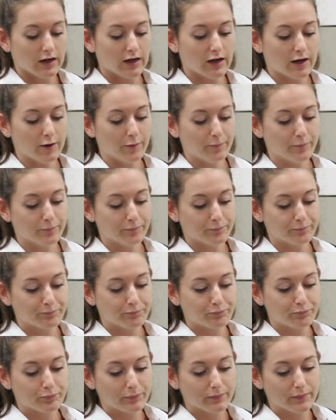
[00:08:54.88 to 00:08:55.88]
Ähm,
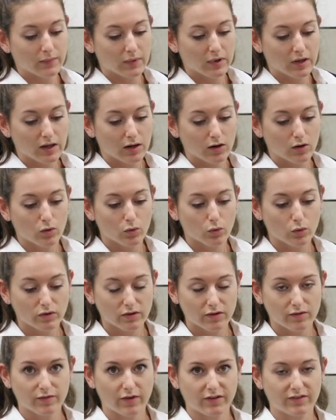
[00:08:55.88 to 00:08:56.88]

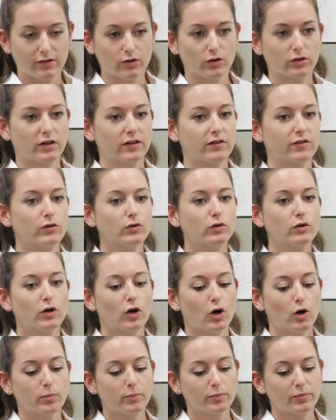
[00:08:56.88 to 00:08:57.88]
und was noch dazu
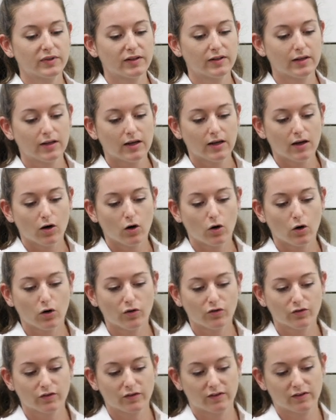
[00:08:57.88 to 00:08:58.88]
kommt,
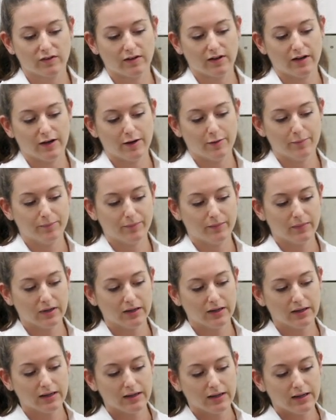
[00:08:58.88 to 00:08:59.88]
oft ähm,
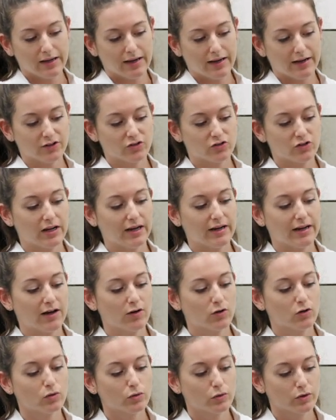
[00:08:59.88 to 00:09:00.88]
entstehen,
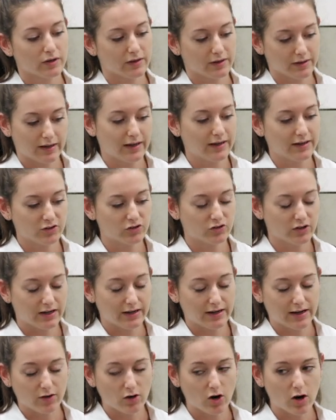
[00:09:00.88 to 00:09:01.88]
auch, äh,
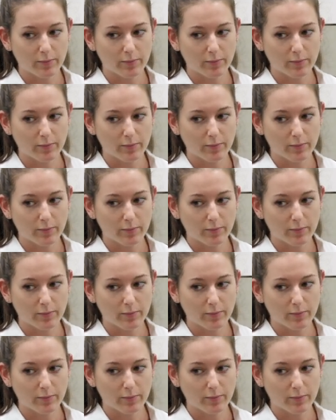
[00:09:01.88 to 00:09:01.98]
entstehen auch